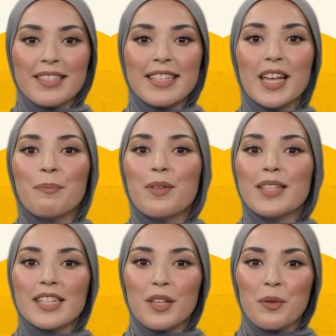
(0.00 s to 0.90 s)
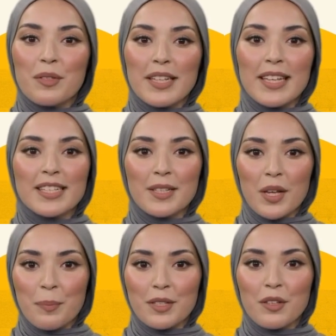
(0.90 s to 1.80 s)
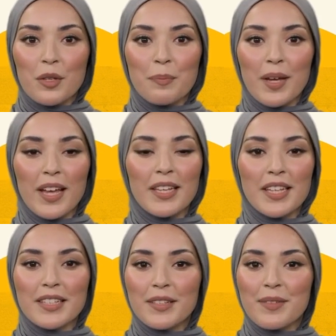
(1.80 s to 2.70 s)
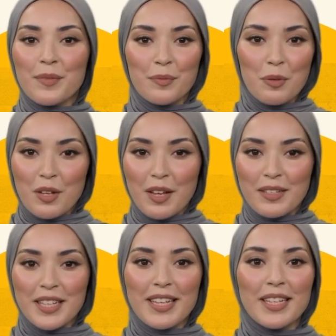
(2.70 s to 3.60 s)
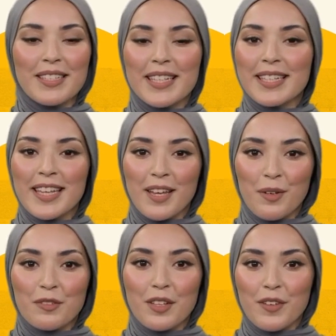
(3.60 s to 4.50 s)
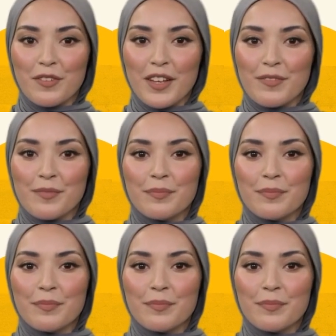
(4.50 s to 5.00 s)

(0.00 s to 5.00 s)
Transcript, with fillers: साइबर सिक्योरिटी के जवाब और मैारत और ख़तरे का तजिया और तखफीफ